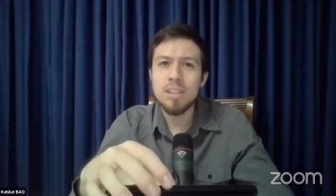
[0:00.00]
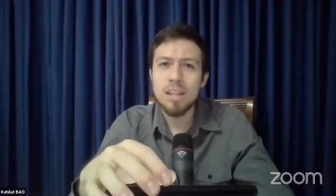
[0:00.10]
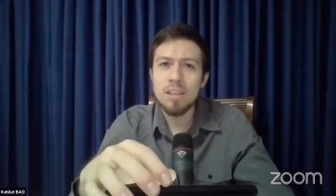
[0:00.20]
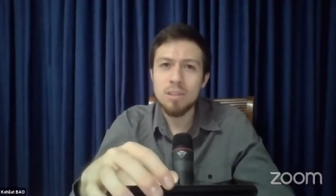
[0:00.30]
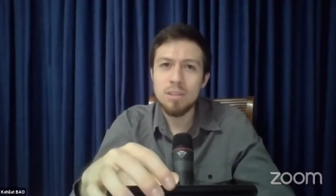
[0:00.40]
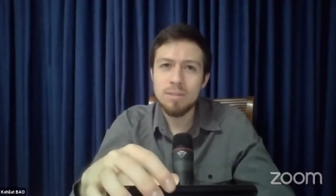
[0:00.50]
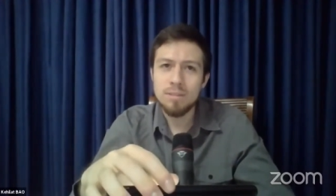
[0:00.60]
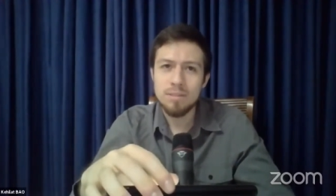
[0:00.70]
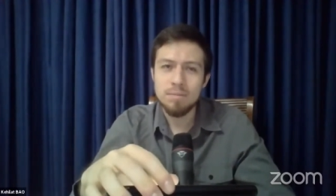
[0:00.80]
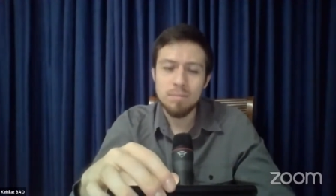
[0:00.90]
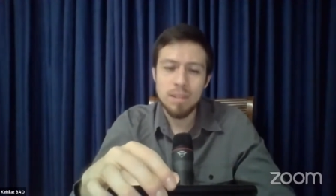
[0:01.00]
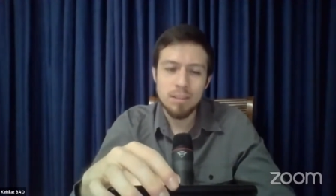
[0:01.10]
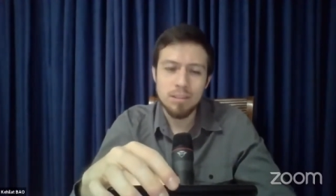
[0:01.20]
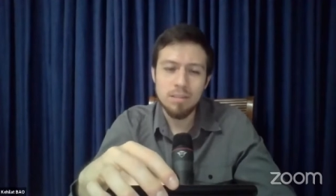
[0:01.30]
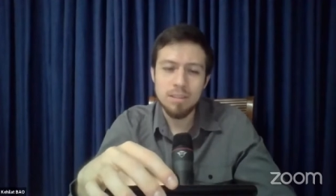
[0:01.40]
Jacob,
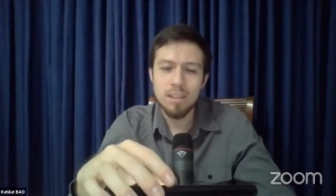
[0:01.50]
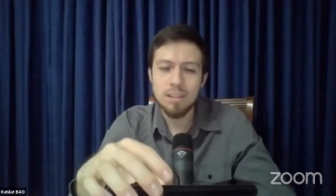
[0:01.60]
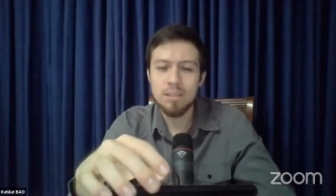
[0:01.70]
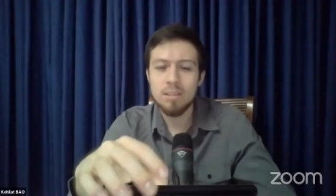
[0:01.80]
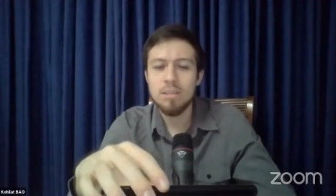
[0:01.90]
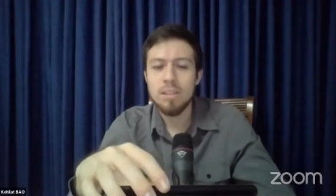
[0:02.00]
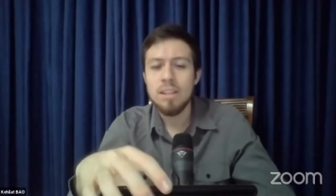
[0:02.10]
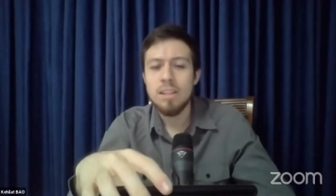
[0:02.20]
Jacob, ¿cierto?